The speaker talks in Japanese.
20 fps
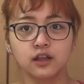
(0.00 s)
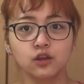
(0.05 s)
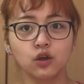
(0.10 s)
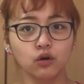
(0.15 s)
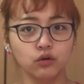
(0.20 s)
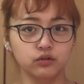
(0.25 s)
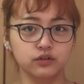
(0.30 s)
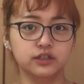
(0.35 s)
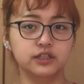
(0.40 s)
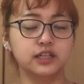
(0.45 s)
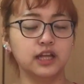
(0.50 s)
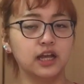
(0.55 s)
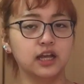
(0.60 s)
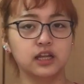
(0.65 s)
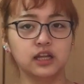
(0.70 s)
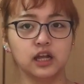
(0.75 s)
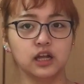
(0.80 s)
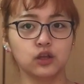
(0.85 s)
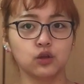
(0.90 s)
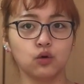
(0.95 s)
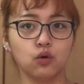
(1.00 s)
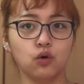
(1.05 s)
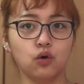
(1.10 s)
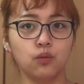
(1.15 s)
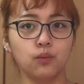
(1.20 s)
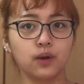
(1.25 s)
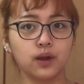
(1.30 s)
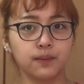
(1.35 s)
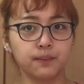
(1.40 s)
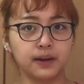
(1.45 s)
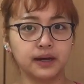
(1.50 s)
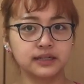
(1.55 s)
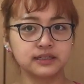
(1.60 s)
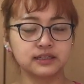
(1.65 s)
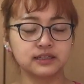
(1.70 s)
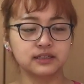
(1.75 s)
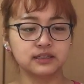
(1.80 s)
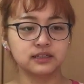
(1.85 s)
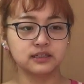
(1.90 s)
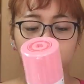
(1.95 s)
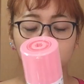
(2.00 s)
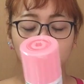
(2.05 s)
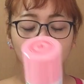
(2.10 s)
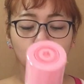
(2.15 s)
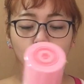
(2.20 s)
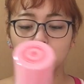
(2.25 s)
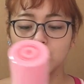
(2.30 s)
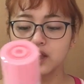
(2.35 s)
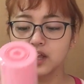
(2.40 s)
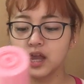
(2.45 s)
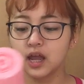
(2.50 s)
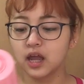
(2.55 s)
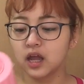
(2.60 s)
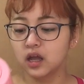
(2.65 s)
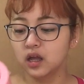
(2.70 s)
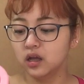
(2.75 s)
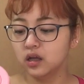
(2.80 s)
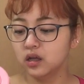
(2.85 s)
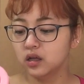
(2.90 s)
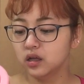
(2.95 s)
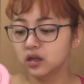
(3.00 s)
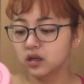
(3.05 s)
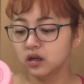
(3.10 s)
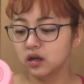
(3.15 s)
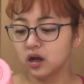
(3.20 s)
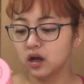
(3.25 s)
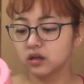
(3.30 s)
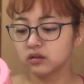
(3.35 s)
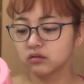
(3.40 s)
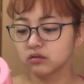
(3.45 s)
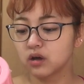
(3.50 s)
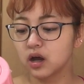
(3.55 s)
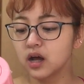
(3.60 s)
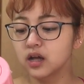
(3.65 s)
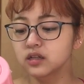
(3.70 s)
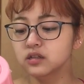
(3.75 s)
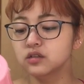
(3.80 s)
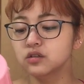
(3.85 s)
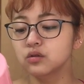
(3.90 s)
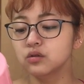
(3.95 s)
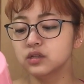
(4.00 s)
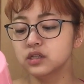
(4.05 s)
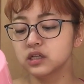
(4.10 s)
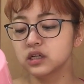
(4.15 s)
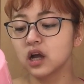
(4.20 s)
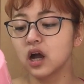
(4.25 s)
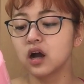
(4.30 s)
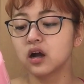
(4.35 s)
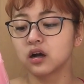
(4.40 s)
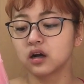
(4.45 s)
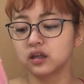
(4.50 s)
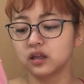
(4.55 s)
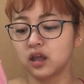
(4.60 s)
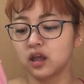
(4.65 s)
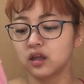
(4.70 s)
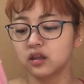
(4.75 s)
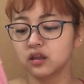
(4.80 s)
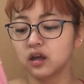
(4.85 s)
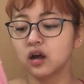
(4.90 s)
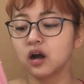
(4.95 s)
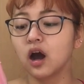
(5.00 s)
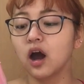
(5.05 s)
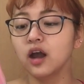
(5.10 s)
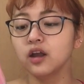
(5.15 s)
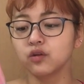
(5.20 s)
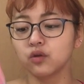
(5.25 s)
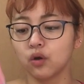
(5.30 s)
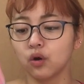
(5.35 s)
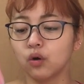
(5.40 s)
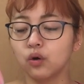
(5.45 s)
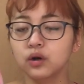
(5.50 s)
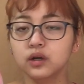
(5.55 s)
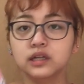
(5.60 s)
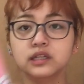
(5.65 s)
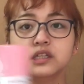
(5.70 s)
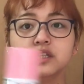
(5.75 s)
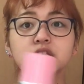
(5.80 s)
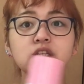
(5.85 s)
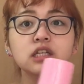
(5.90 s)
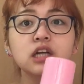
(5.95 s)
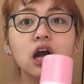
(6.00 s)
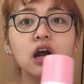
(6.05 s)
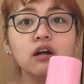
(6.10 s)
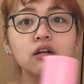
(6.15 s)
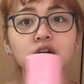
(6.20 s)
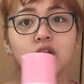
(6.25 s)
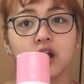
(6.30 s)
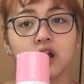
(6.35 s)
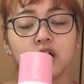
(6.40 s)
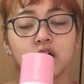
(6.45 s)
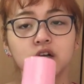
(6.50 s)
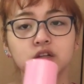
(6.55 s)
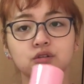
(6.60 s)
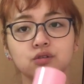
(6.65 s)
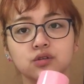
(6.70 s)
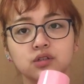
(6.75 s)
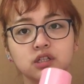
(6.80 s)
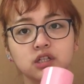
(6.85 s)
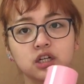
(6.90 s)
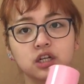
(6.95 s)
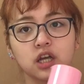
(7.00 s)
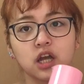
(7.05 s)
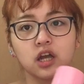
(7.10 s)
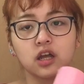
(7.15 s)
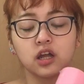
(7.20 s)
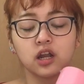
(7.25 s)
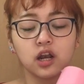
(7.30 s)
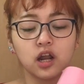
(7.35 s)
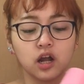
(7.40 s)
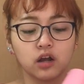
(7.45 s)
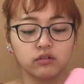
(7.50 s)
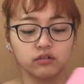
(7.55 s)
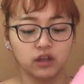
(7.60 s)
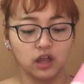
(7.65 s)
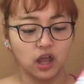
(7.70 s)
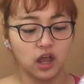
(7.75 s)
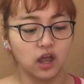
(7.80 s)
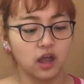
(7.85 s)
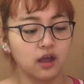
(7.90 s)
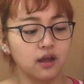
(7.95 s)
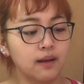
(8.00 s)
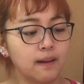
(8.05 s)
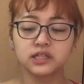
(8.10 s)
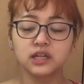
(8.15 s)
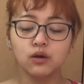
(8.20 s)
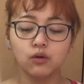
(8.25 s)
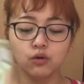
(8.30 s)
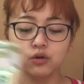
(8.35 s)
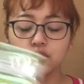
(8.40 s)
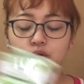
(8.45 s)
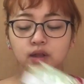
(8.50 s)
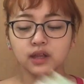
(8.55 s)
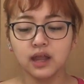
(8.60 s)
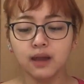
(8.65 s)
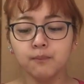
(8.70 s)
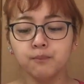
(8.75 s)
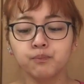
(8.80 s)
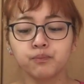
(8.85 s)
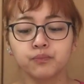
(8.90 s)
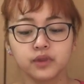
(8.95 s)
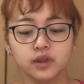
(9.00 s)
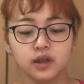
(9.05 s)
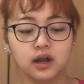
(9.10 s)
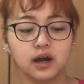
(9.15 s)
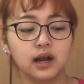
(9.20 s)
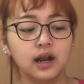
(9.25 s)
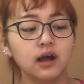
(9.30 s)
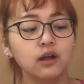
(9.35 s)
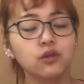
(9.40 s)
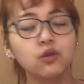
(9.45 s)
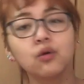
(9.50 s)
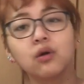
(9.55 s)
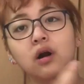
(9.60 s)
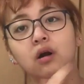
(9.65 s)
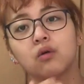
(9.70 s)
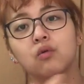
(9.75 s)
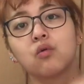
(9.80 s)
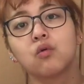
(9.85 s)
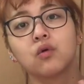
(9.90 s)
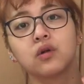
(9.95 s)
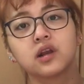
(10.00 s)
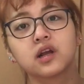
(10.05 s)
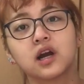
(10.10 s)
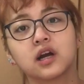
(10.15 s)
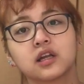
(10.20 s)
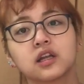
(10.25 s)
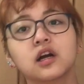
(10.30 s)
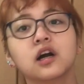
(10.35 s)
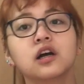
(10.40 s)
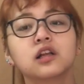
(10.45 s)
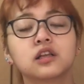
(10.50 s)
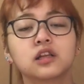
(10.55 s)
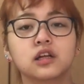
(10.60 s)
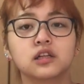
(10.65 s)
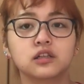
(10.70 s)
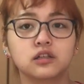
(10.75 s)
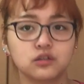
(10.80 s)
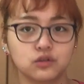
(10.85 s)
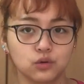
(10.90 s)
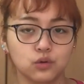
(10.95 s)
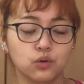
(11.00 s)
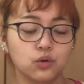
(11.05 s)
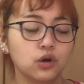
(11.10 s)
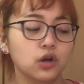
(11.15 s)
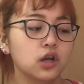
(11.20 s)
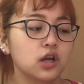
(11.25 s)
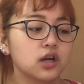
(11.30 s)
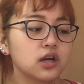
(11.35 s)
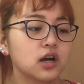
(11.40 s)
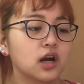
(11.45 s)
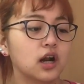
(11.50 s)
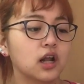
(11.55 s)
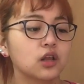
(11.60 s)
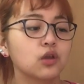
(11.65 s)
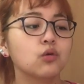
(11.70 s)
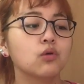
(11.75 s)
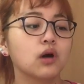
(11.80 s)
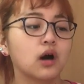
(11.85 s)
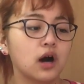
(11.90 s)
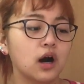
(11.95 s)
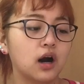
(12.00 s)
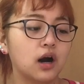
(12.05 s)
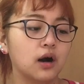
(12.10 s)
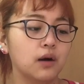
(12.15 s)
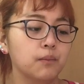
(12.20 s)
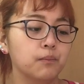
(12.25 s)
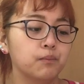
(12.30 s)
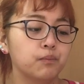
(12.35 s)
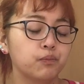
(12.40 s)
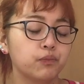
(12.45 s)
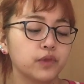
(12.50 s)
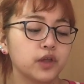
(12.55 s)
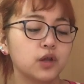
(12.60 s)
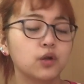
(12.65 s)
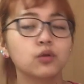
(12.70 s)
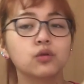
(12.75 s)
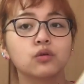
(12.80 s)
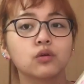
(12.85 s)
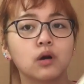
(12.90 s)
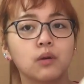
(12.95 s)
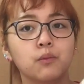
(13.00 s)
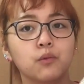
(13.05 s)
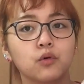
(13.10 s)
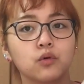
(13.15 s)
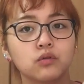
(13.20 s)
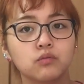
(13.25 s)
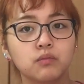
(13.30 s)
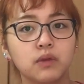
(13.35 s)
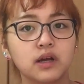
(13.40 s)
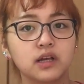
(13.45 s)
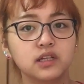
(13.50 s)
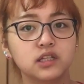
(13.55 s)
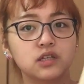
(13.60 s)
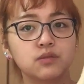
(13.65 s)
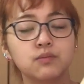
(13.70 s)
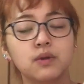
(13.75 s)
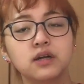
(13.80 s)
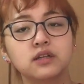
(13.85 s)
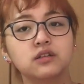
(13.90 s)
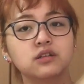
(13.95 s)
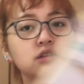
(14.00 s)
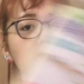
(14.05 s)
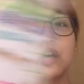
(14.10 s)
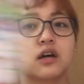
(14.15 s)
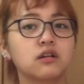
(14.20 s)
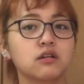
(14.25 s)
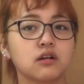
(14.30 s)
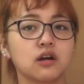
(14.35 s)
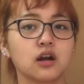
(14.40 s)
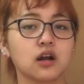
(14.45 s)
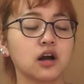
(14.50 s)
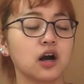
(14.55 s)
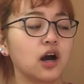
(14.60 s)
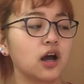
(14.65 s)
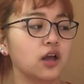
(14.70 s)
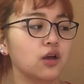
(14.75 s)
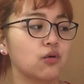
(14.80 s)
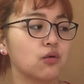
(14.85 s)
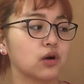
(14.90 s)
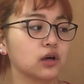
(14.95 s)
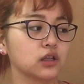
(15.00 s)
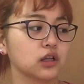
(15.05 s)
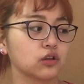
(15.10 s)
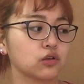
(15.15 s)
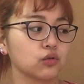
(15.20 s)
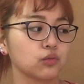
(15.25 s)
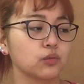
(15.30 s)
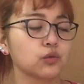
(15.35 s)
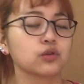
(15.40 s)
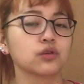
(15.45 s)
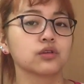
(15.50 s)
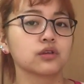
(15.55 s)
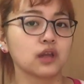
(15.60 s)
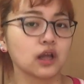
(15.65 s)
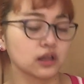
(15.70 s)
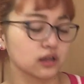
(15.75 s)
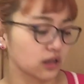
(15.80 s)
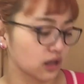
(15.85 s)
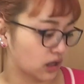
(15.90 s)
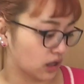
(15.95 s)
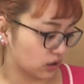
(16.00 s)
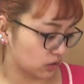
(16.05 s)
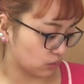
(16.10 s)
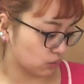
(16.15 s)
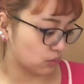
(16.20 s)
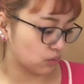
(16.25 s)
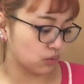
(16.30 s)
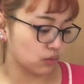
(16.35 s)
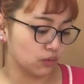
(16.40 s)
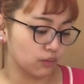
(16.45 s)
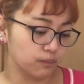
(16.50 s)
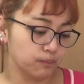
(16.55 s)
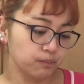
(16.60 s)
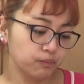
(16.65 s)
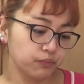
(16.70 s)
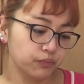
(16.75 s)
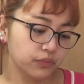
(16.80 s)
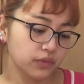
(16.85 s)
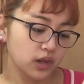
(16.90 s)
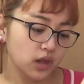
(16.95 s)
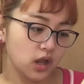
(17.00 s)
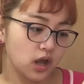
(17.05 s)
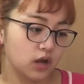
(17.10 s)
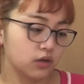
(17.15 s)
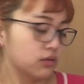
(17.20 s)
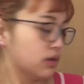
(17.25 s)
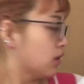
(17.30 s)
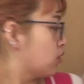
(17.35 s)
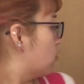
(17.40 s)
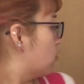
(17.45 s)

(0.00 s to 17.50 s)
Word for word: 塗布していきたいと思います。これね、あの乾燥時間がね長いのよ。いちじかんぐらい乾燥しなきゃいけなくて、で本当はね柄とかをここに描きたかったんですよ。柄とか色とかもまあいちまいずつあるから変えようかなと思ったんだけど、あので